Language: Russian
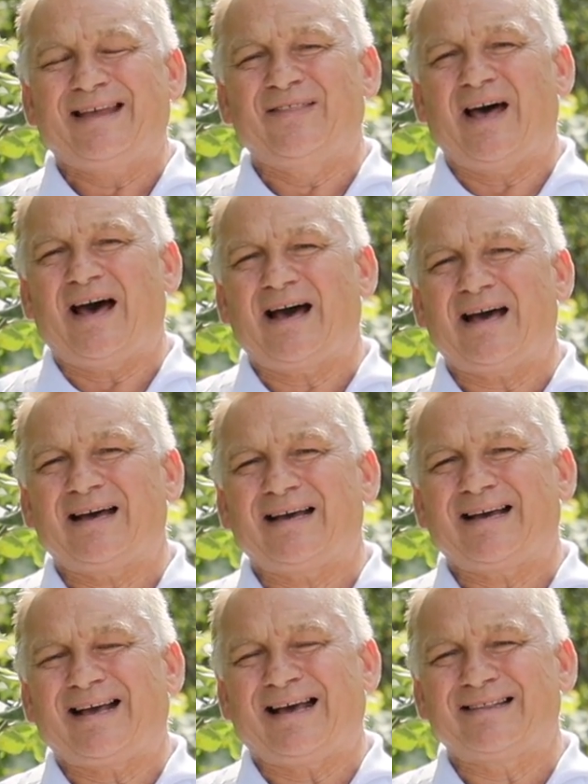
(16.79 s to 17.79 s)
на
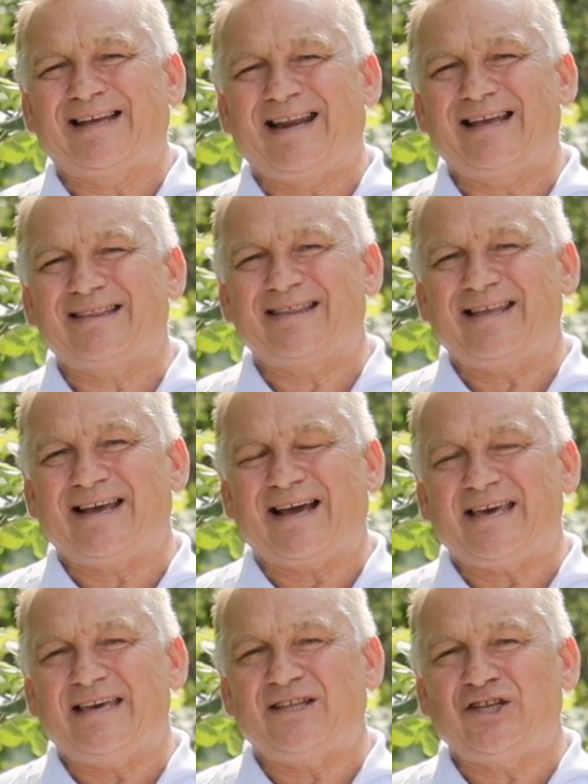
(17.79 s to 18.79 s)
конкретные
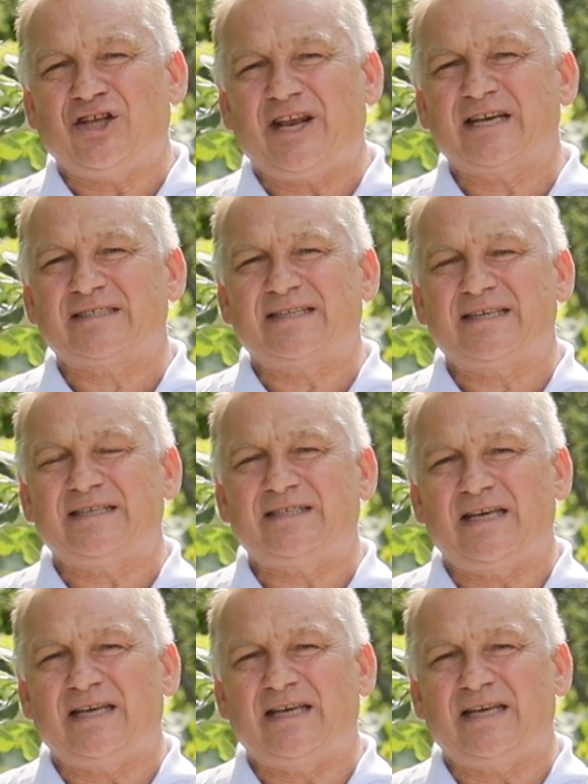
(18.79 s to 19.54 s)
какие-то интересные